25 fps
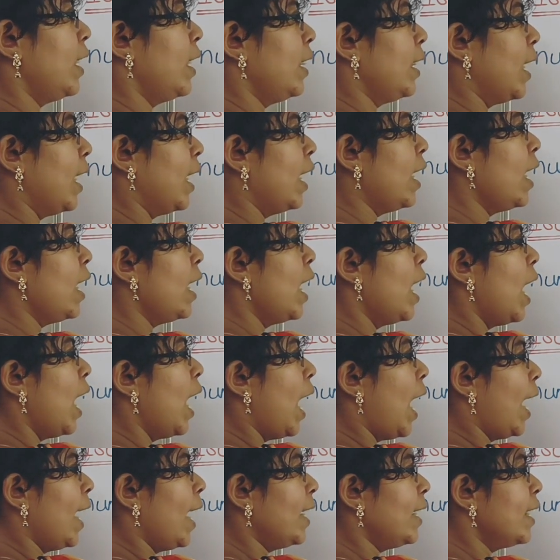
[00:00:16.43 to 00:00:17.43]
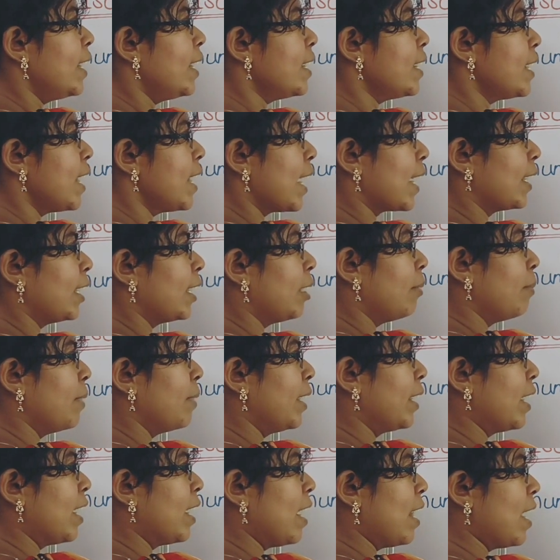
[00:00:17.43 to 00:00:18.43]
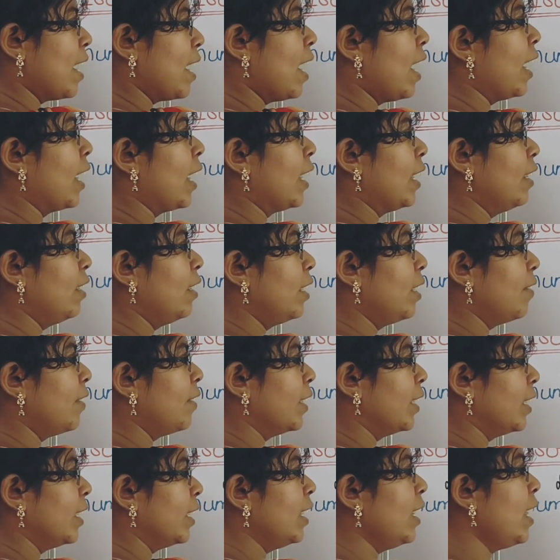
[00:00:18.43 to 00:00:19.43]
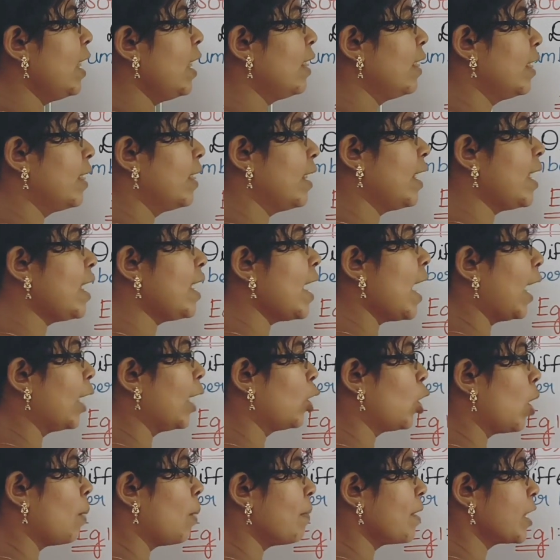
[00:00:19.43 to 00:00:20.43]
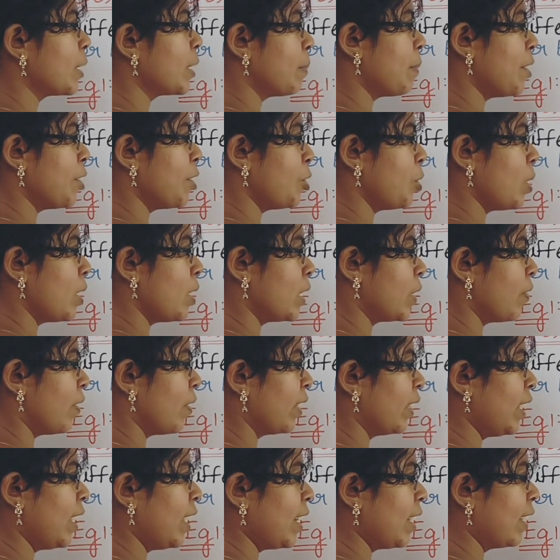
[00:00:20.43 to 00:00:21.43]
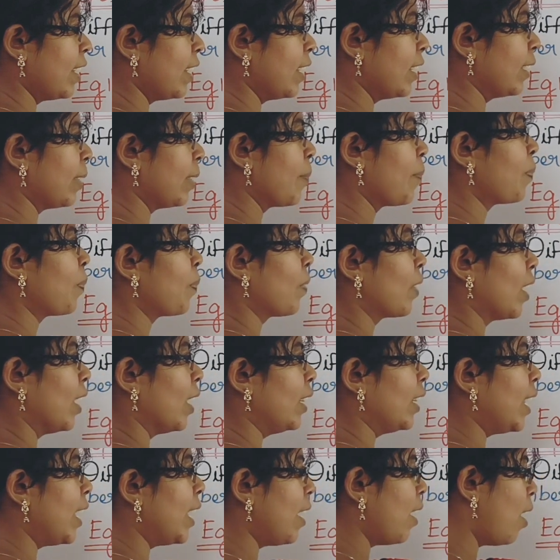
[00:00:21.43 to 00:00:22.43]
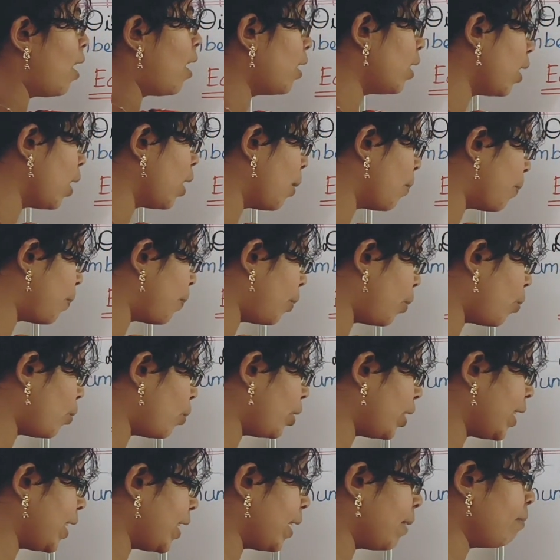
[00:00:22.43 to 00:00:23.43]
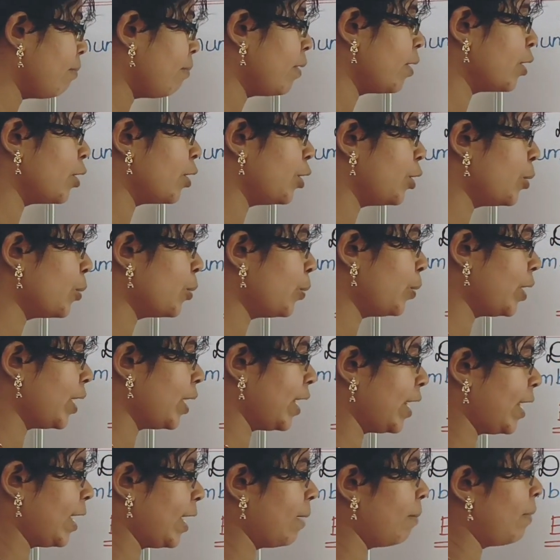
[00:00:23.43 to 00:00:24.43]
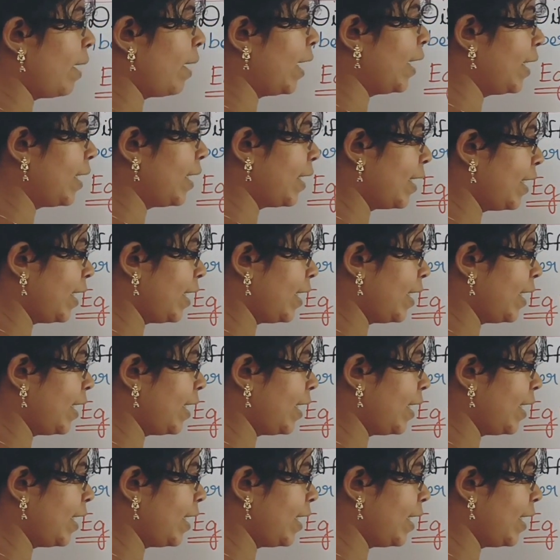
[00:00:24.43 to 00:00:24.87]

இந்த ஹைட்ரஜன் ஆக்டாம் இருக்கு இல்லையா இதுக்கு வந்து த்ரீ அட்டாமிக் ஸ்பீஷியஸ் வந்து இருக்குது தே ஆர் புரோட்டியம் டியூட்டேரியம் அண்ட்